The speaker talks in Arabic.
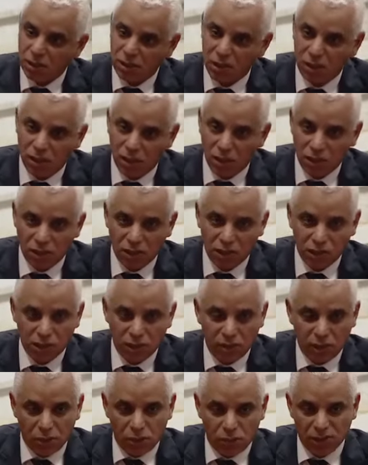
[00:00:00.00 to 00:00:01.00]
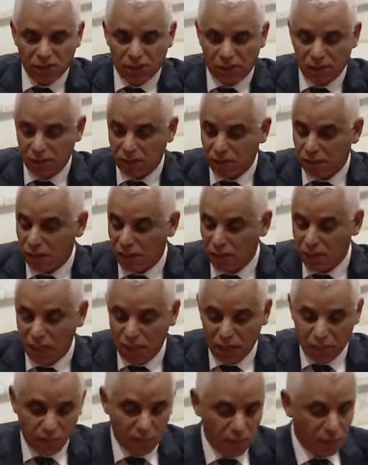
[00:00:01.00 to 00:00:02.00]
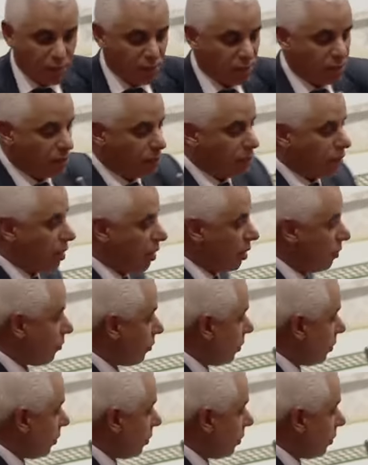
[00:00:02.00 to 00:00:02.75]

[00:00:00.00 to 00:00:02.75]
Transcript: ديال ديال جميع الوزارات اما بالنسبه